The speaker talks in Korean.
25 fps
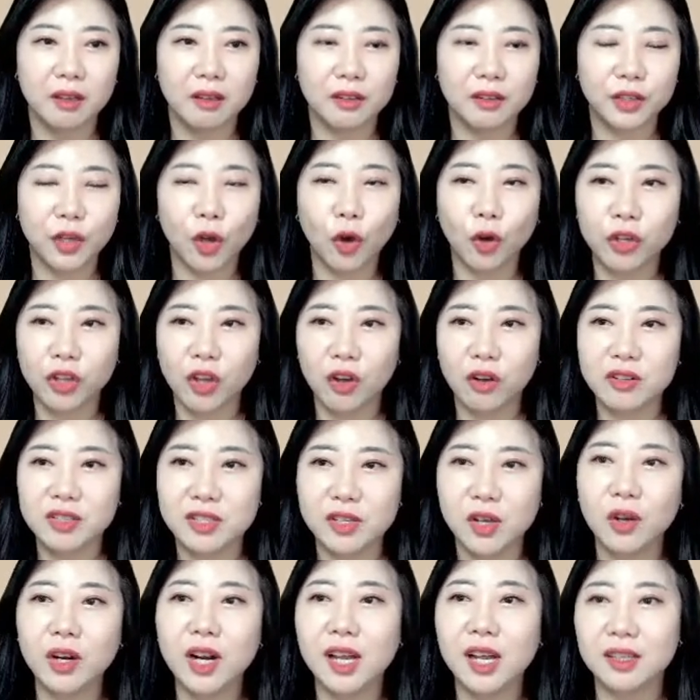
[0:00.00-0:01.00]
경영
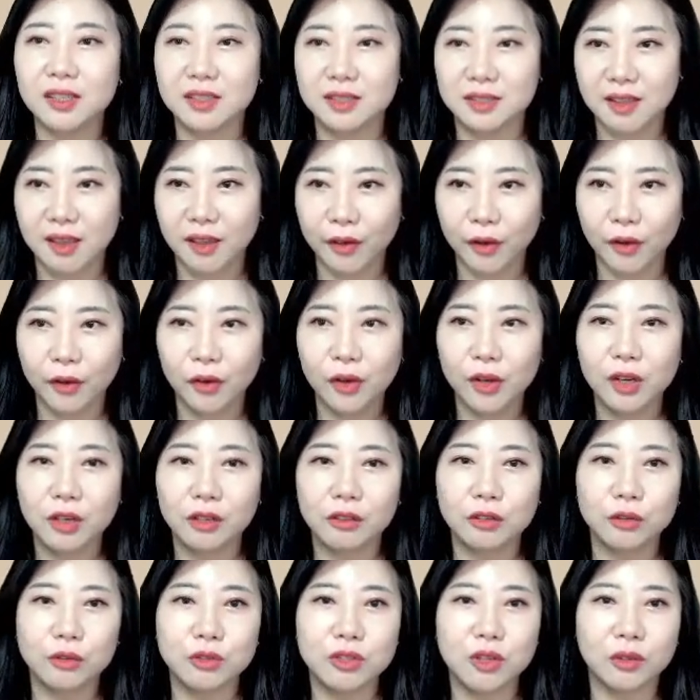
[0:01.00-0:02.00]
철학이세요.
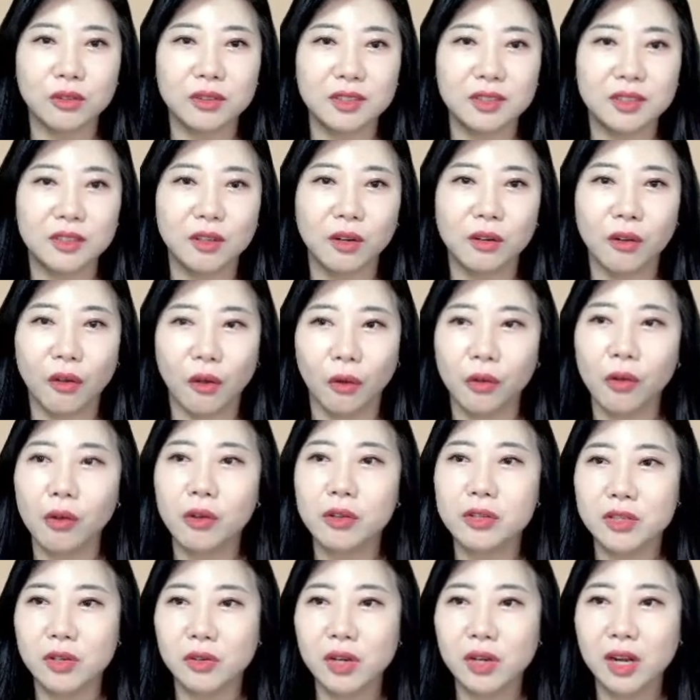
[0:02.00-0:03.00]
그리고 저는 그런 경영
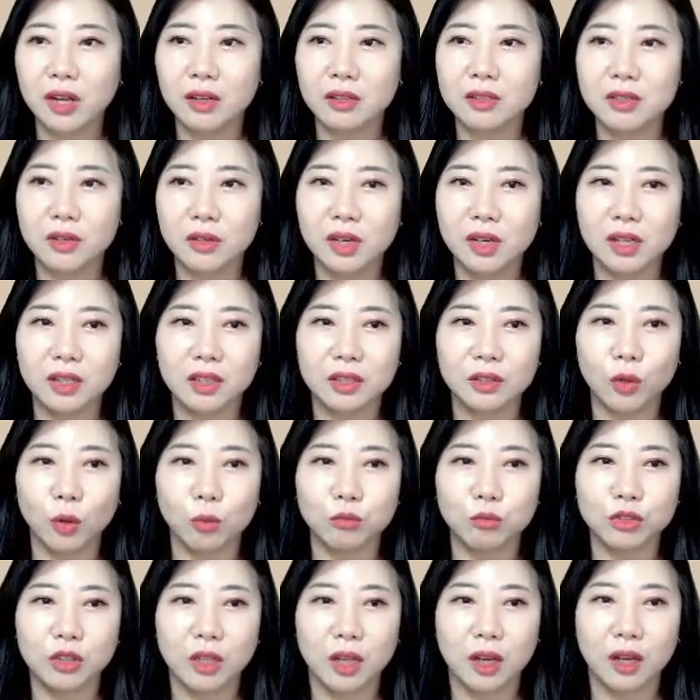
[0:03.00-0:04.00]
철학, 철학이
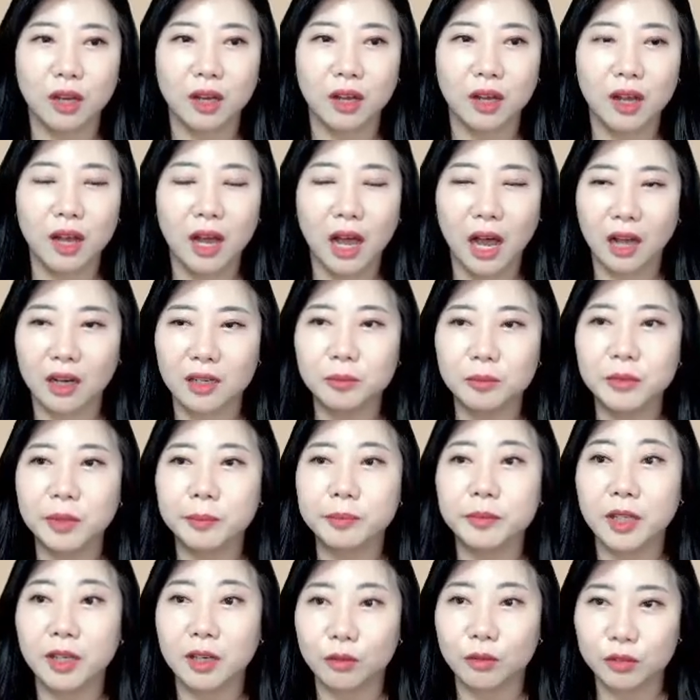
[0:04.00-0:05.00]
너무나
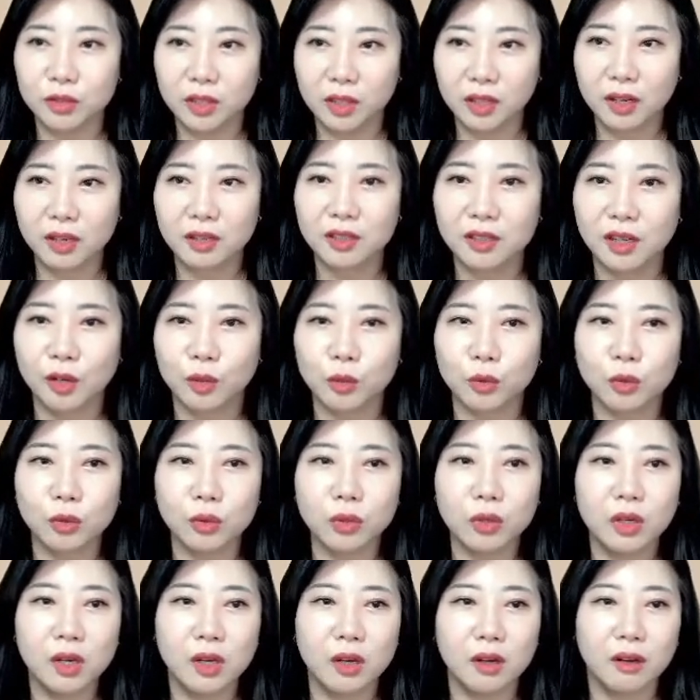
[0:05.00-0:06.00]
아름답다라고 생각을
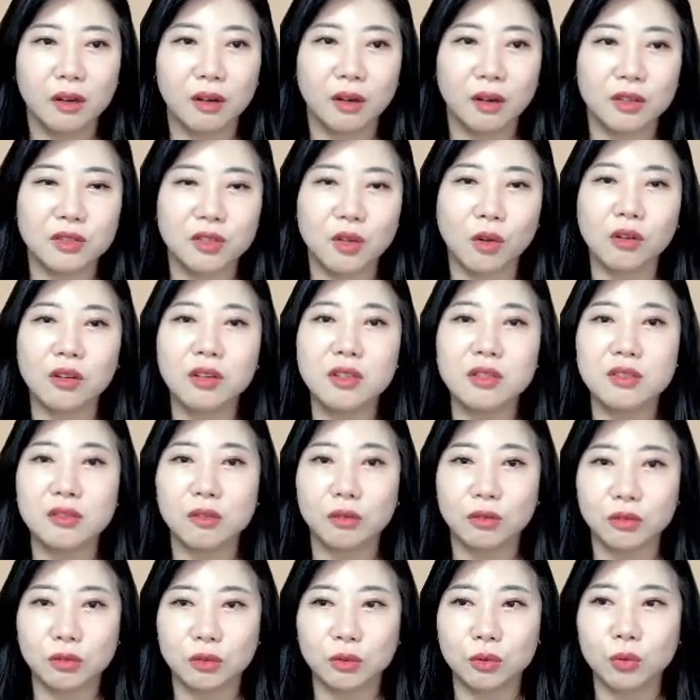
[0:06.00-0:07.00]
하고 어,
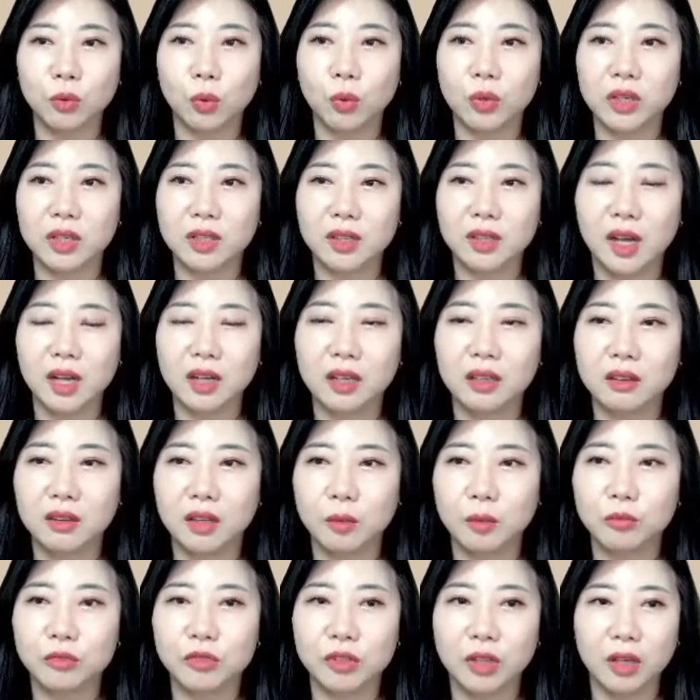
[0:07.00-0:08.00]
적극적으로 동의를 하기
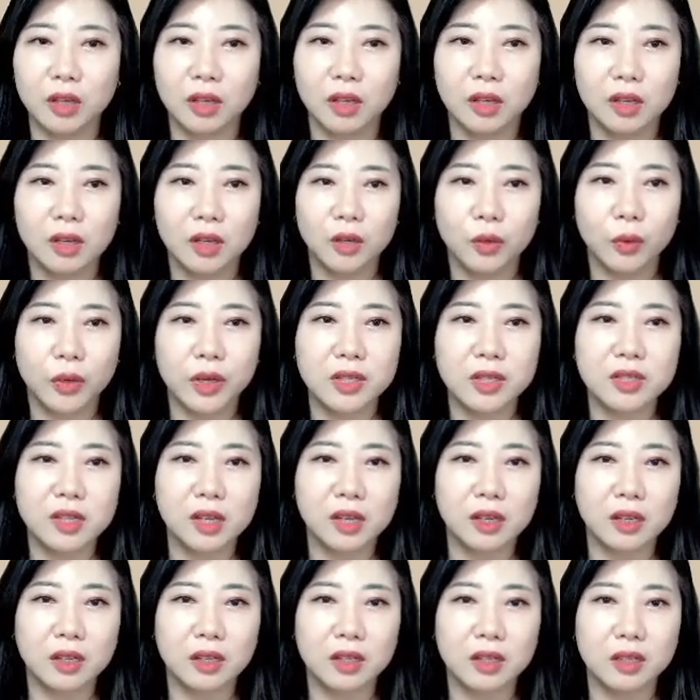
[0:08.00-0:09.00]
때문에
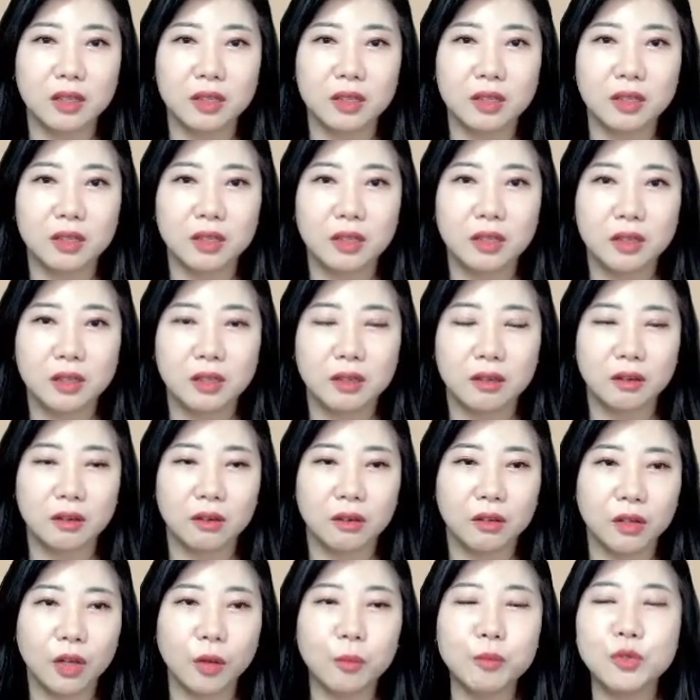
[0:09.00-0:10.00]
회사에
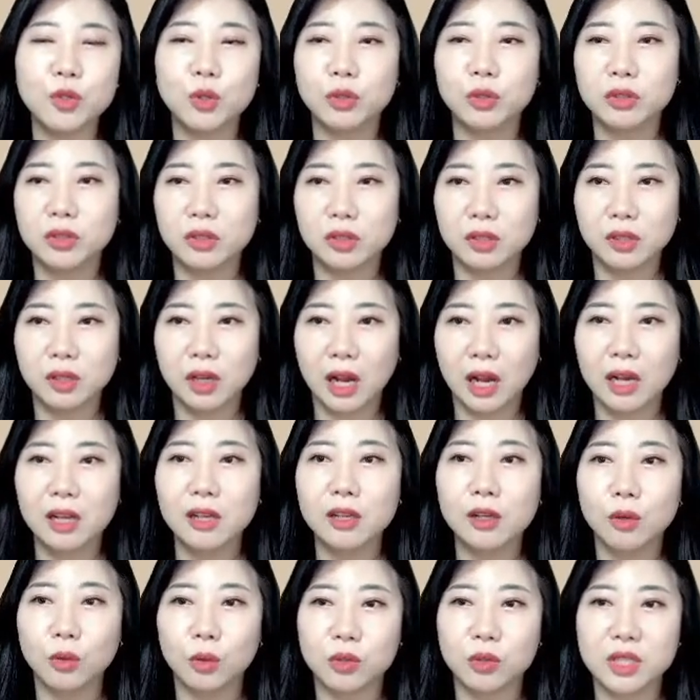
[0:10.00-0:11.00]
어, 협조를
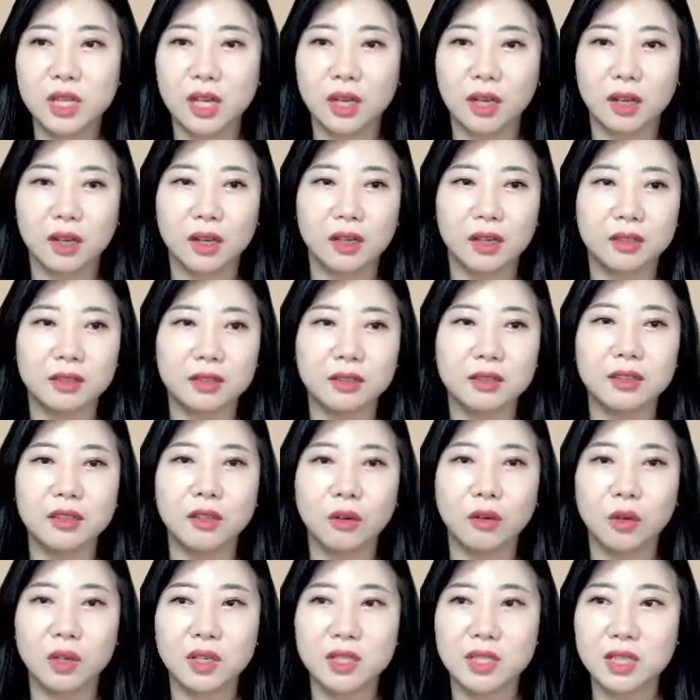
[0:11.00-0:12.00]
하려고 제가
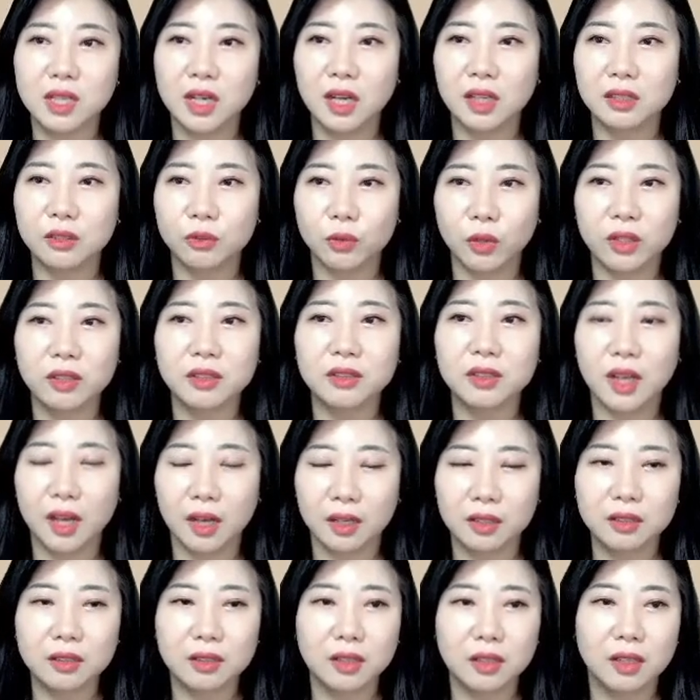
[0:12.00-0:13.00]
능력과 시간이 되는
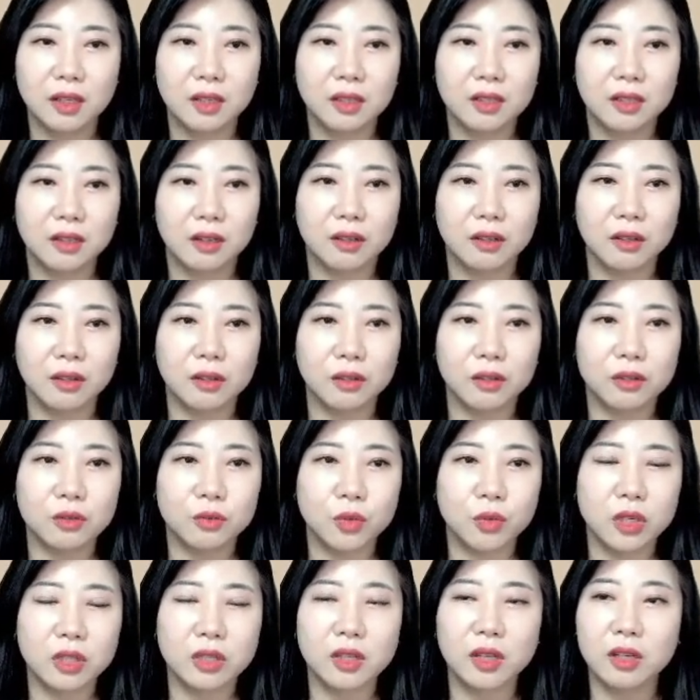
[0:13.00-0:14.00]
한 어,
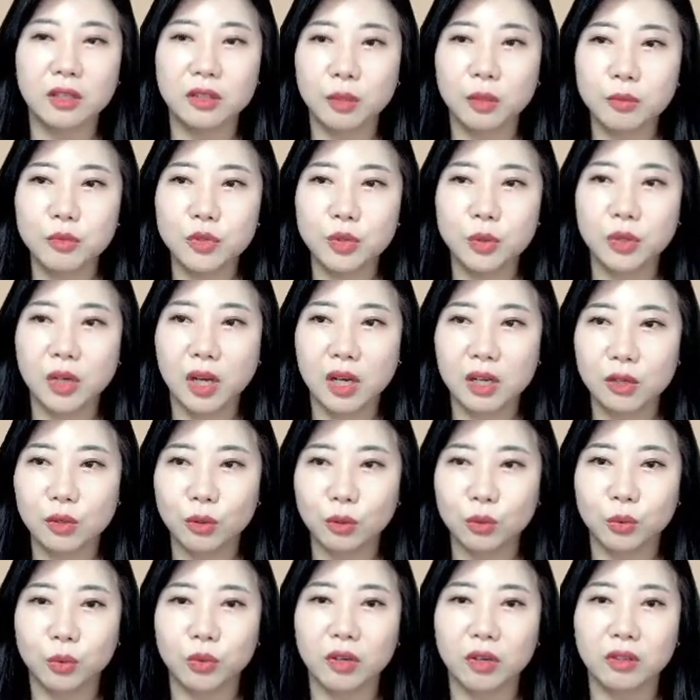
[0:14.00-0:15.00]
최대한 협조를
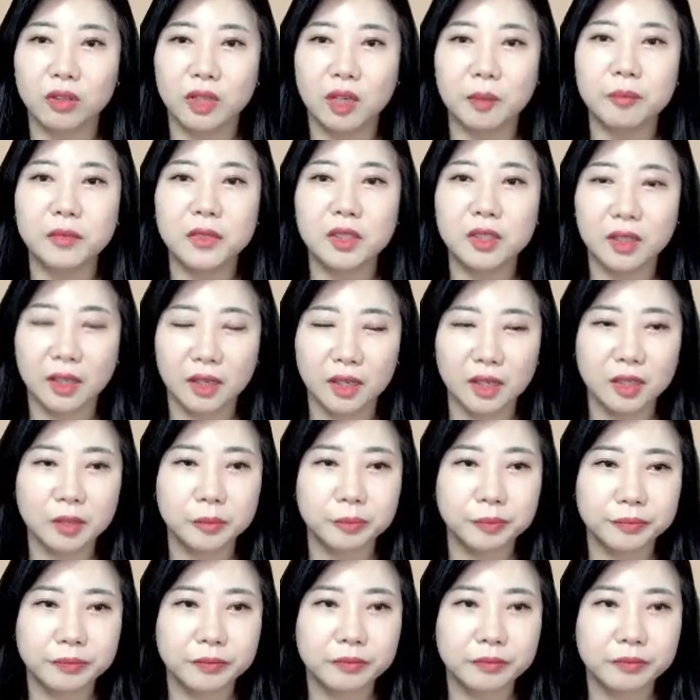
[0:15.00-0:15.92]
하려고 노력을 합니다.